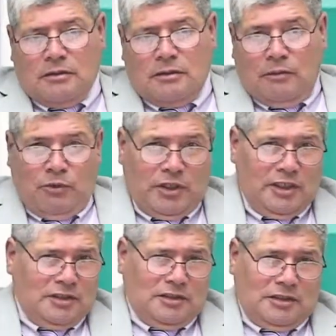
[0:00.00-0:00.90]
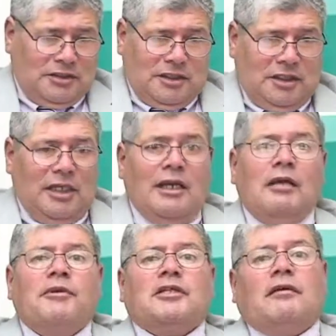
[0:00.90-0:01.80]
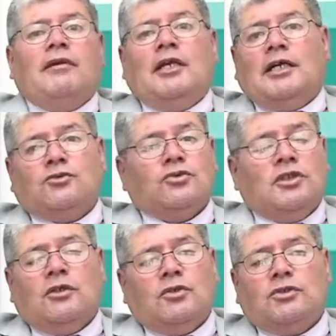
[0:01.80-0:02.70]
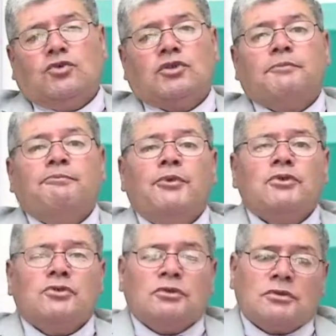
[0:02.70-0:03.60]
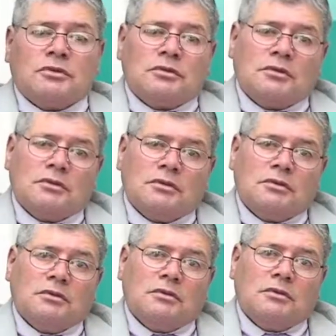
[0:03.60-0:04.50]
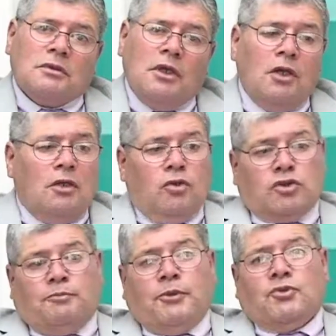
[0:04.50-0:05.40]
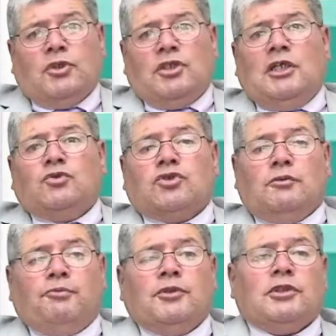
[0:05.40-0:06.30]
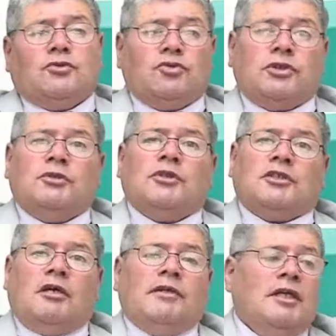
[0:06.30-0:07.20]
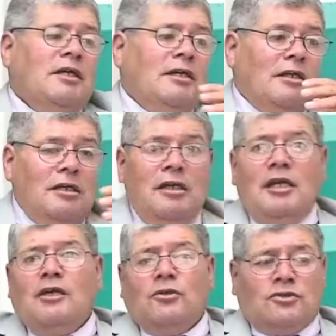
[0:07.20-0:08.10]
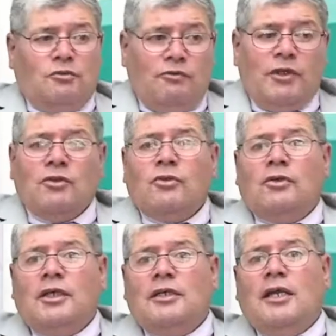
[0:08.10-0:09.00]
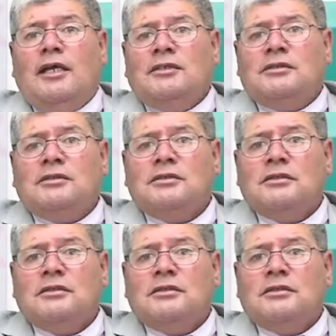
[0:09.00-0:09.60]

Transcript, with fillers: Las mujeres que tenían lepra estaban lejos, lejos de sus esposos. Los esposos que tenían sus esposas, sus hijos estaban lejos viviendo en las